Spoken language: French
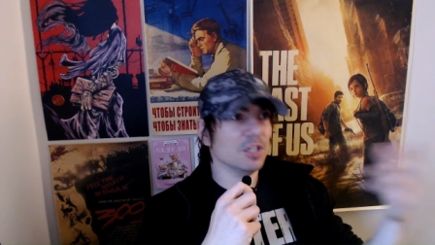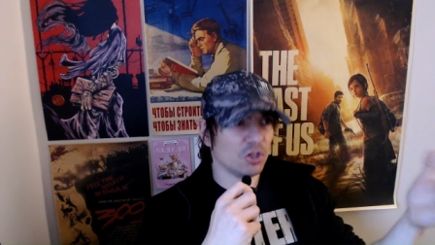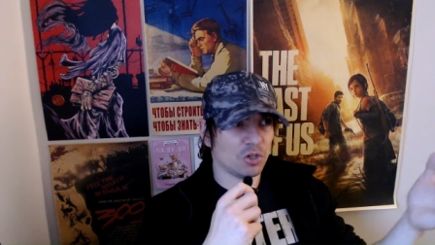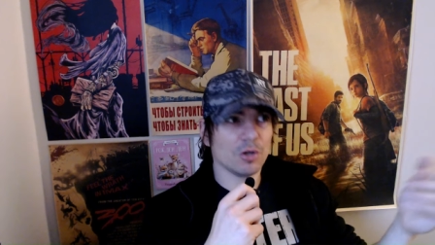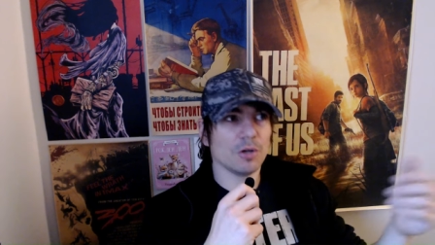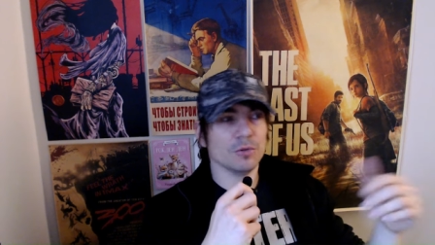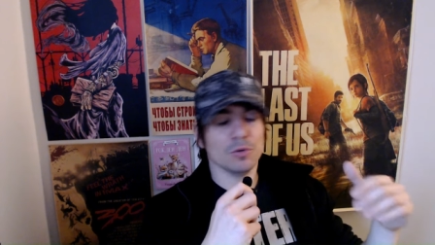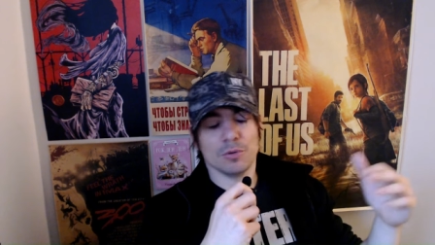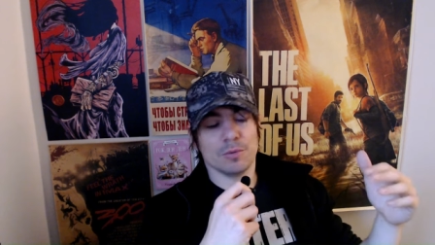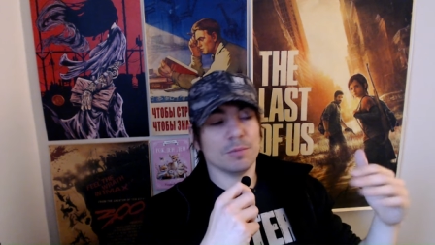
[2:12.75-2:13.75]

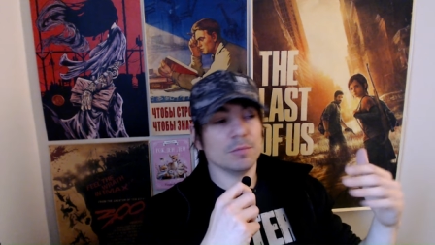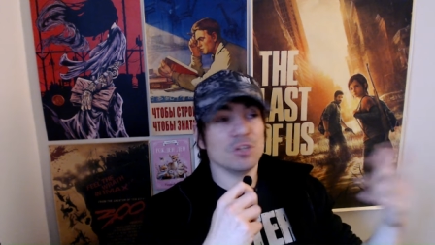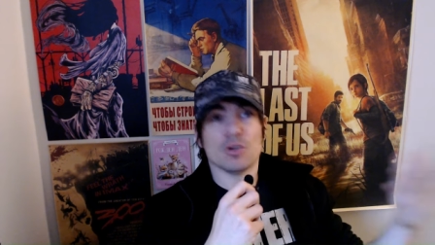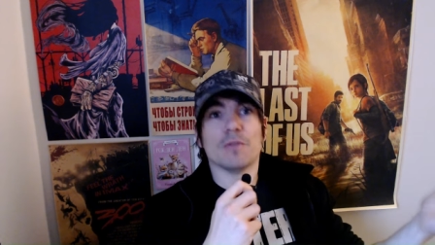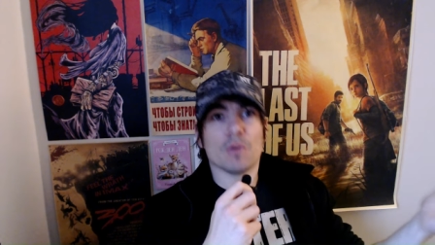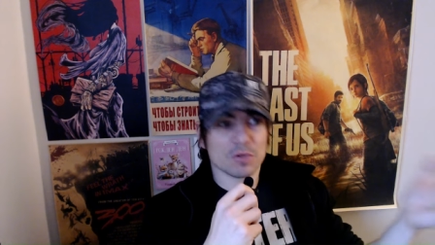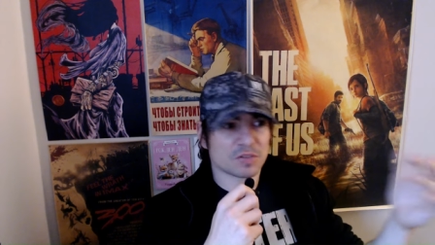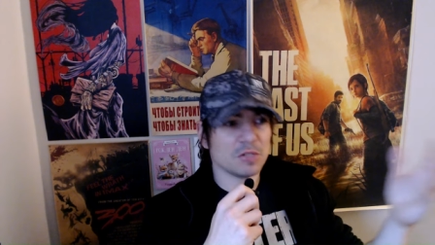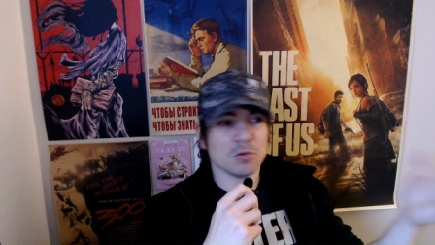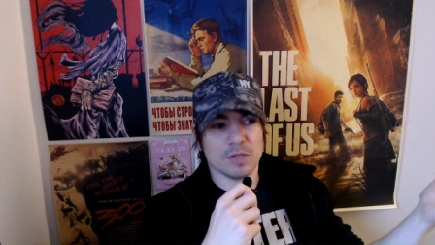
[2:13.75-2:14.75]
jeunes, des jeunes
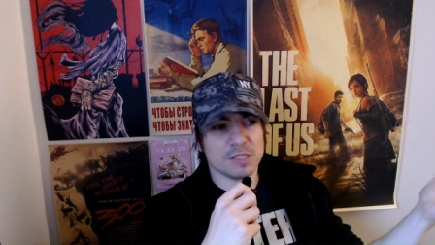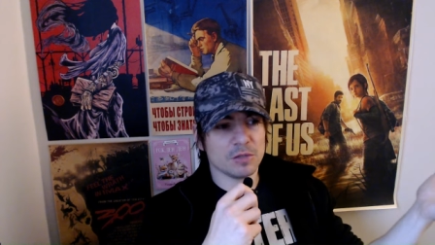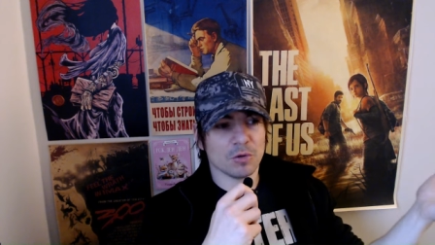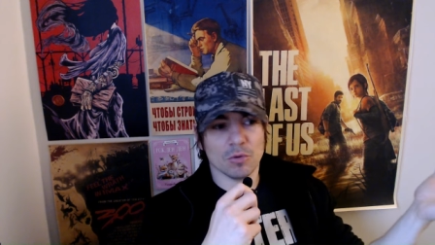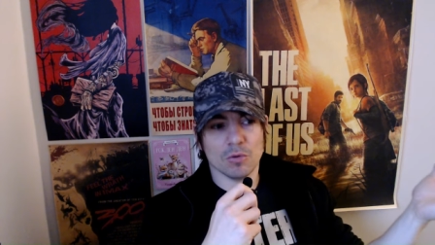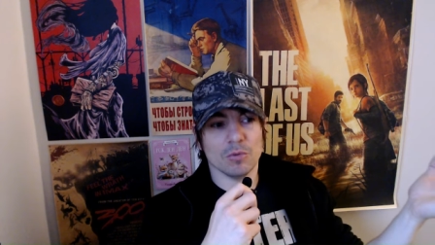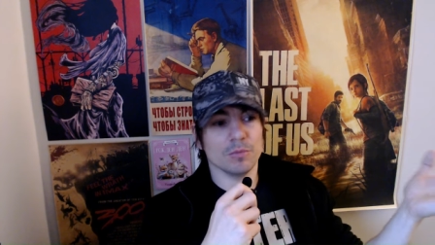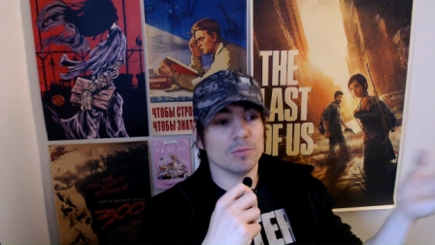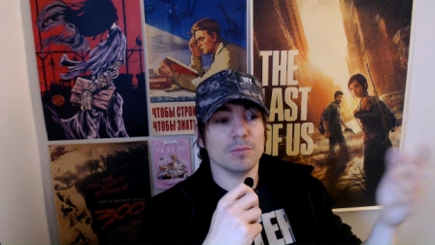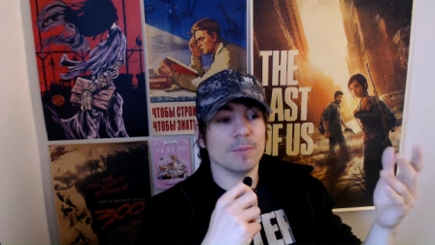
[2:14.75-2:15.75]
français on va dire,
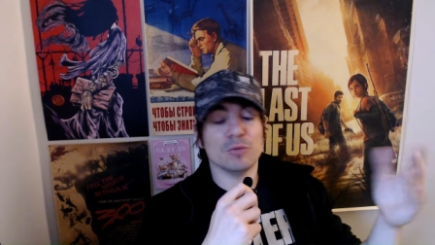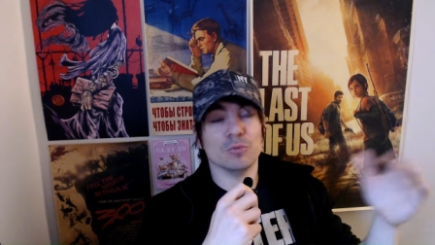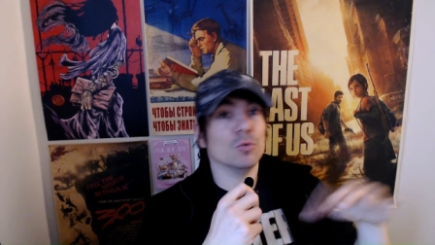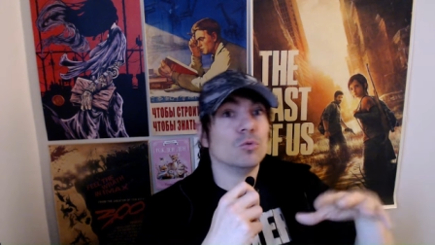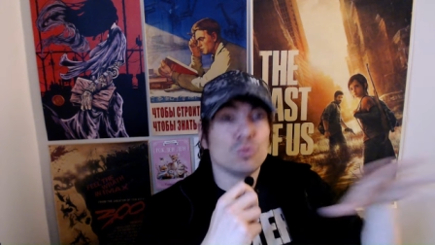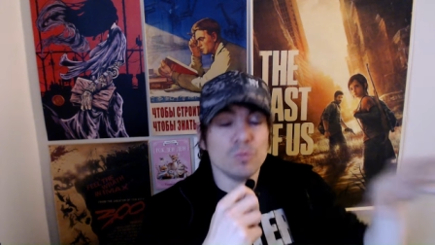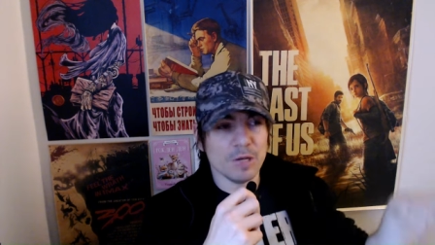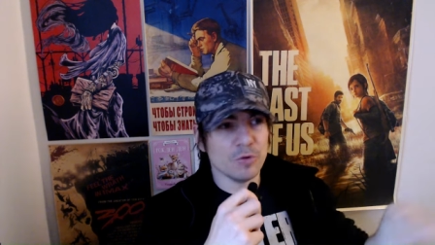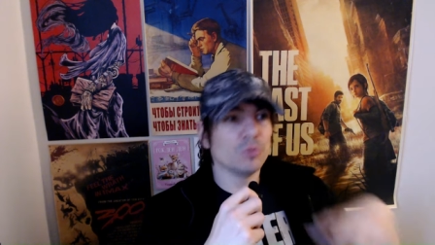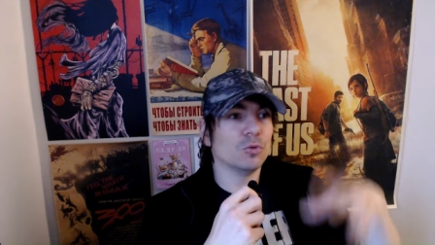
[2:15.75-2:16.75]
bah, de, de tout
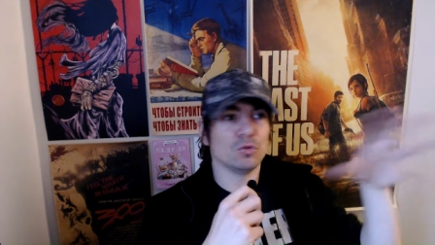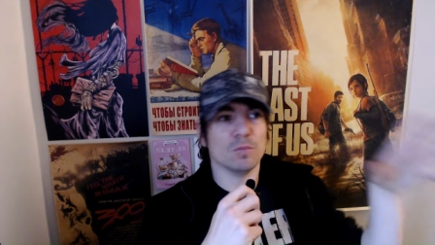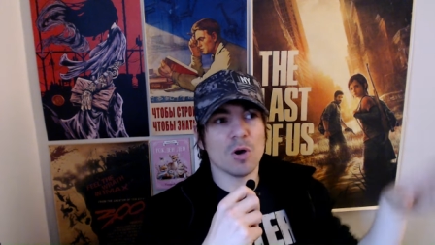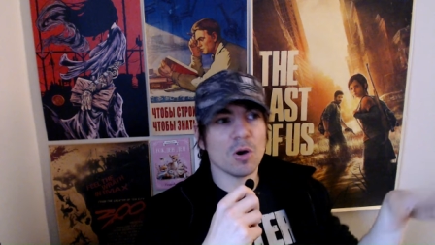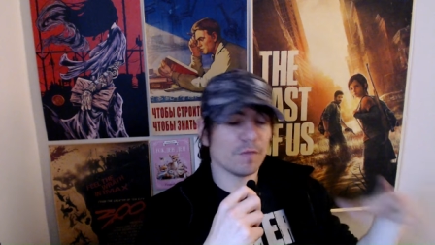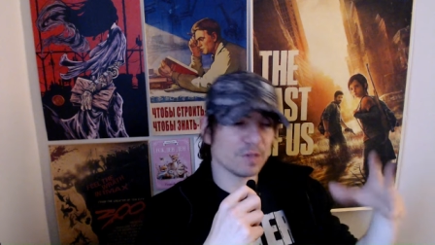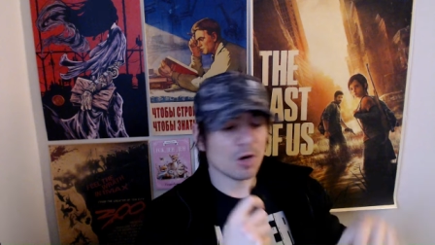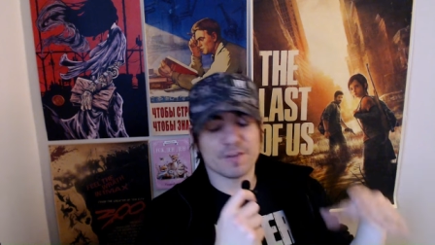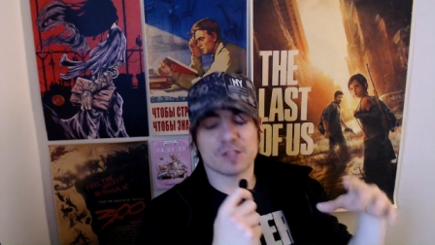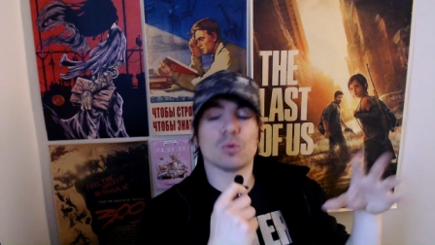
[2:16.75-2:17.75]
milieu, de tout bord,
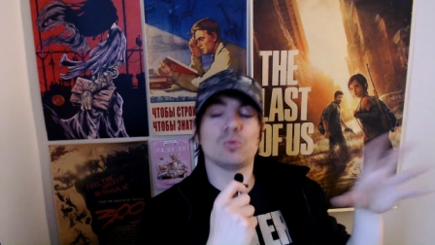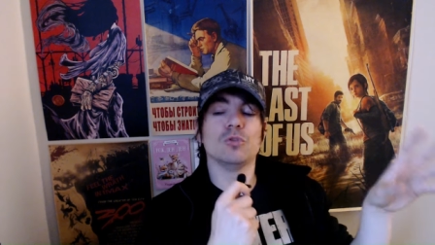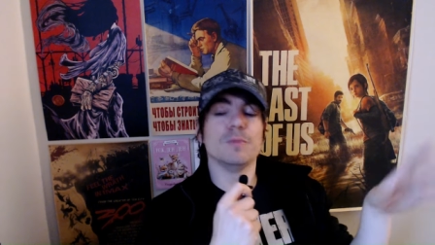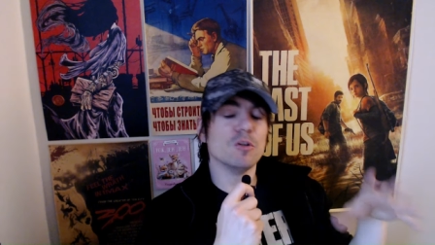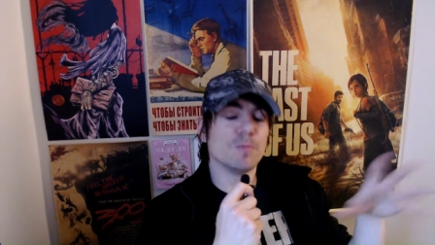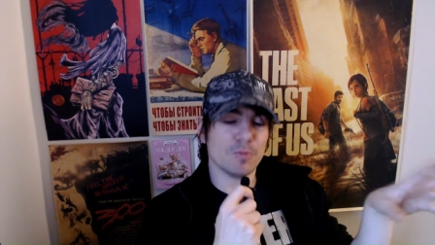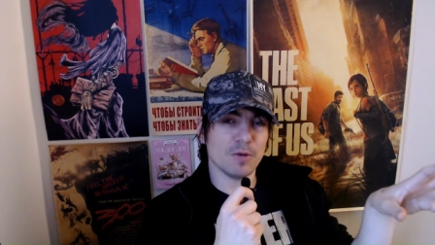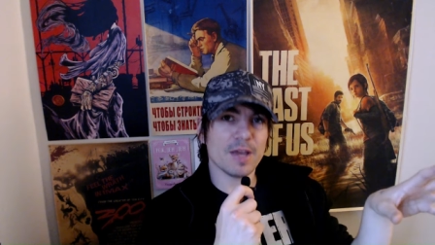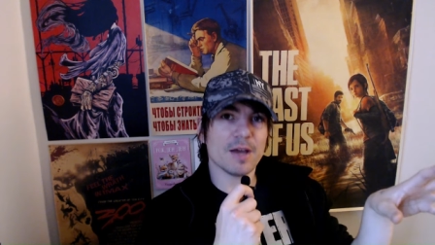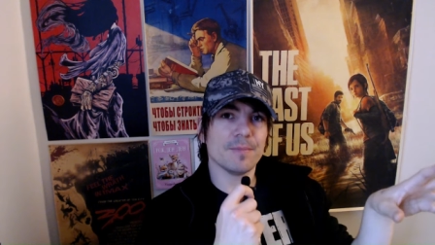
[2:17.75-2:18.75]
enfin surtout de milieu
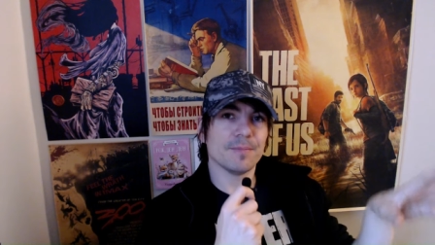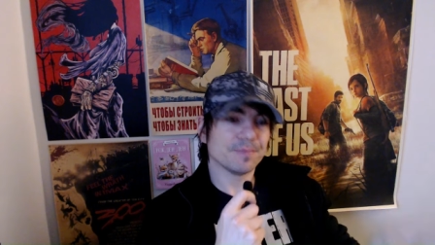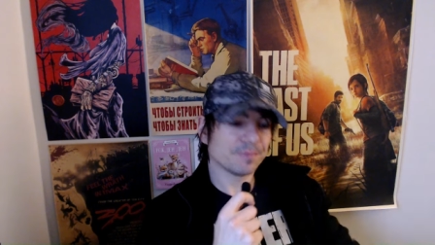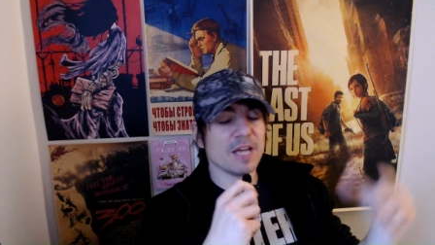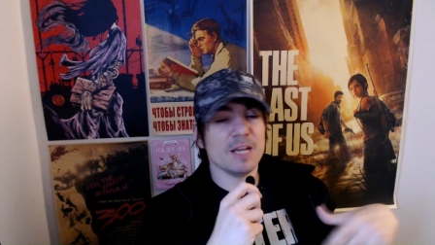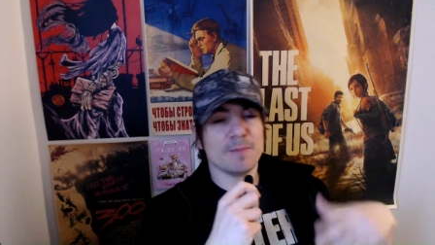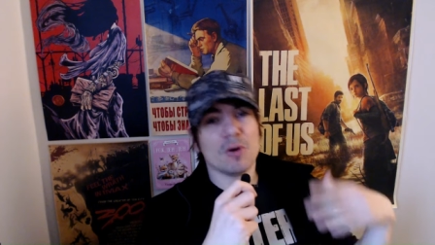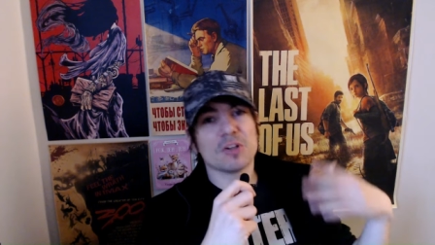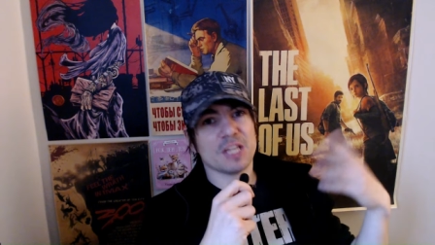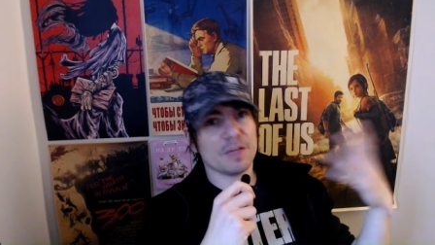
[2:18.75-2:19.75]
populaire, et à
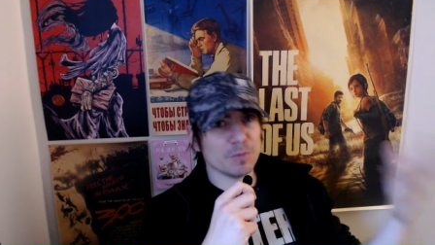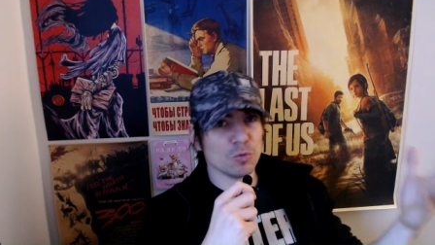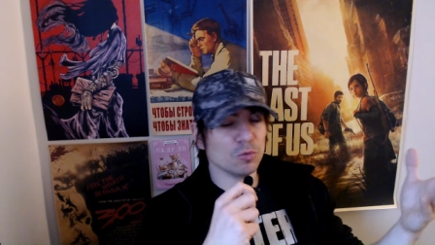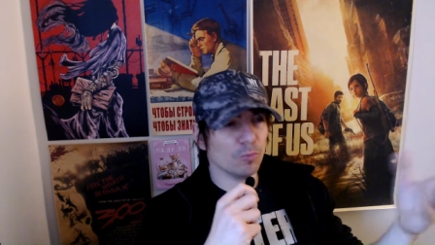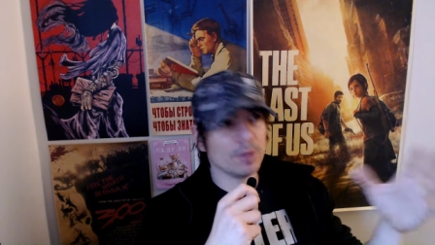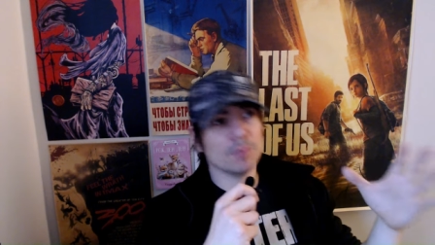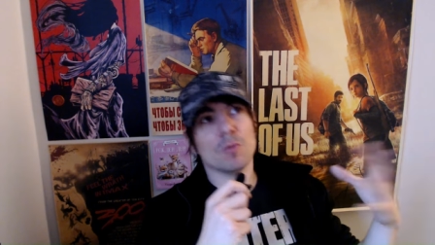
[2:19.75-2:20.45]
l'époque, ça avait fait beaucoup de bruit.